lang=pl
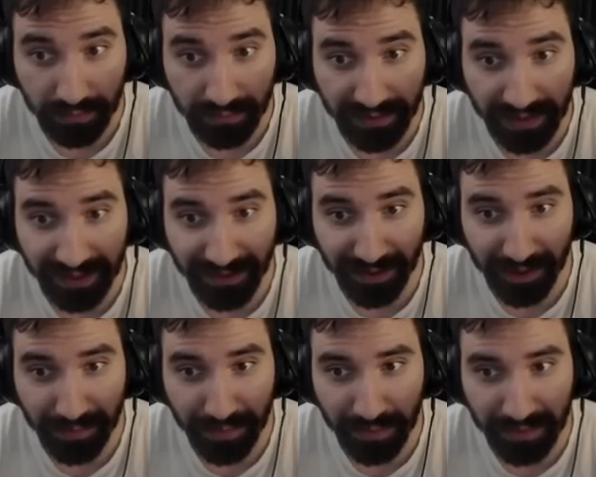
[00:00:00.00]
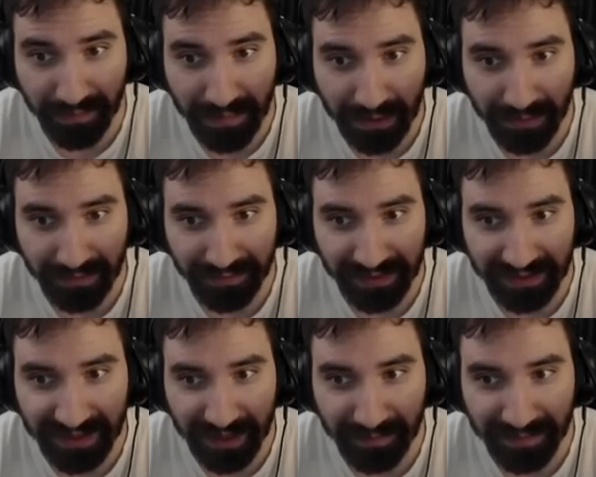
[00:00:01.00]
Te, które robiły małe
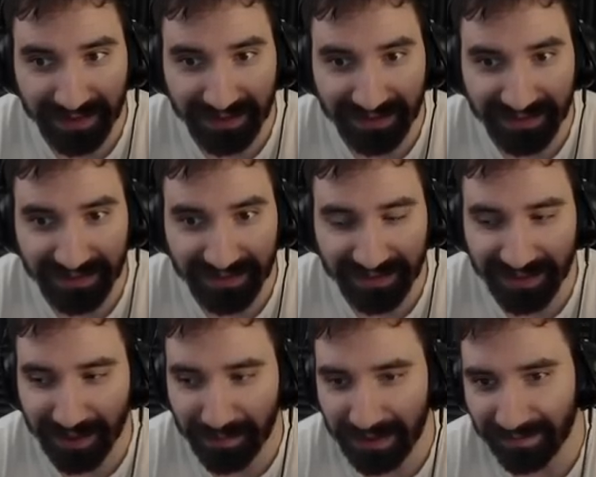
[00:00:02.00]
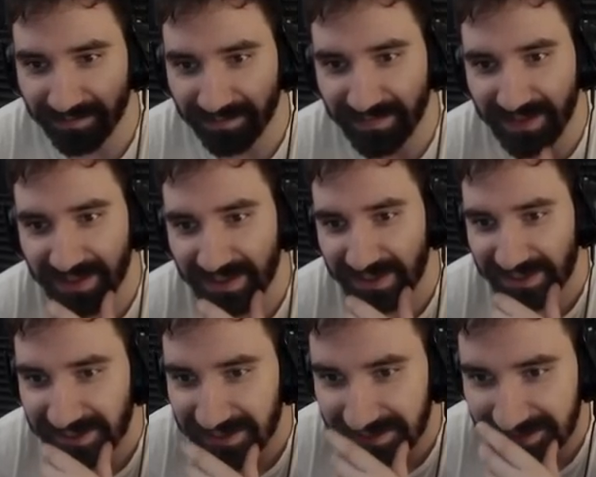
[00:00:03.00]
wietnamskie dzieci. Dobra.
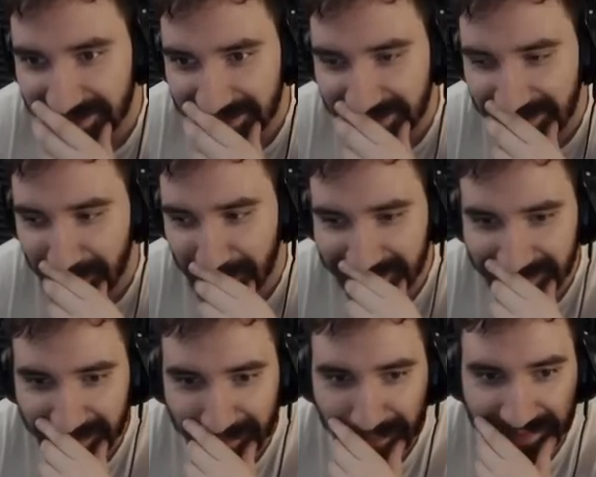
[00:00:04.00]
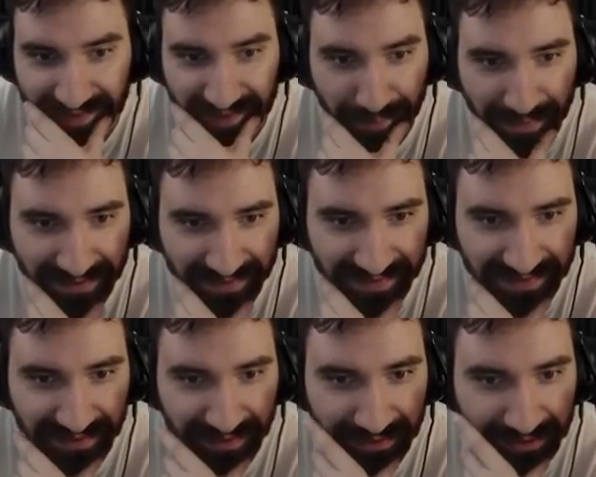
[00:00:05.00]
Skip, skip, bo zarobano
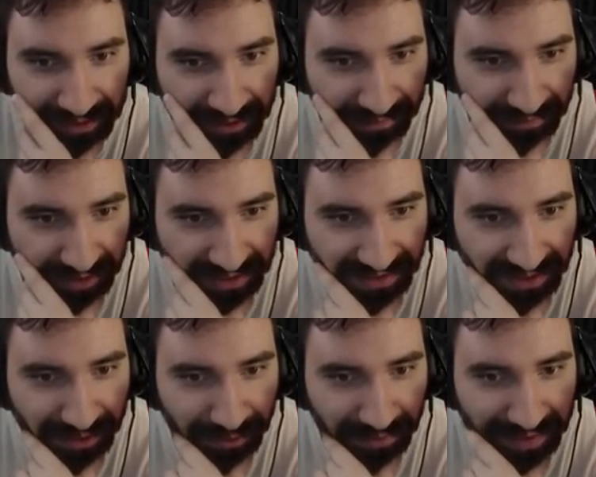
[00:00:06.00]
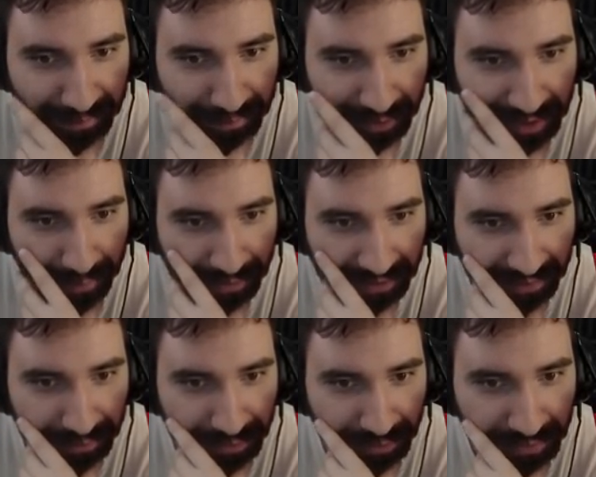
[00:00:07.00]
dostanę. Nigdy nie oglądałem pory apokalipsy.
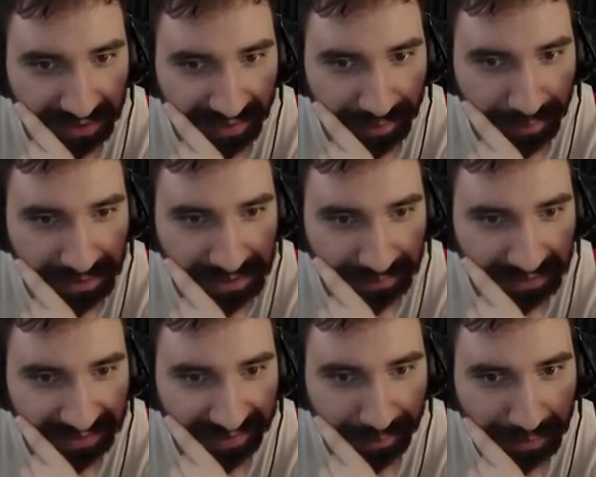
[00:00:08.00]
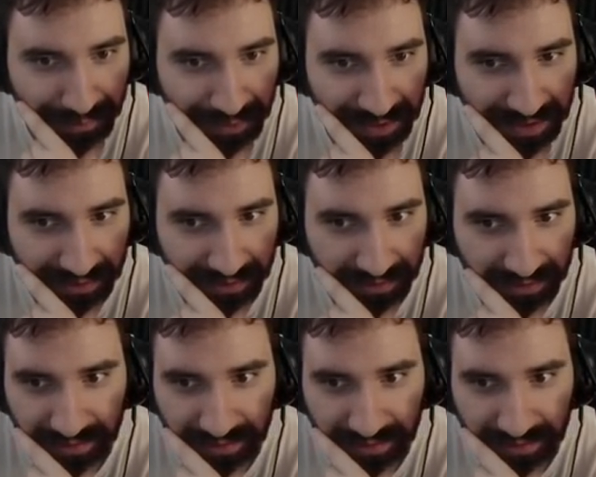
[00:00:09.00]
Po drugie, nie zamierzam dać sobie obciąć rąk.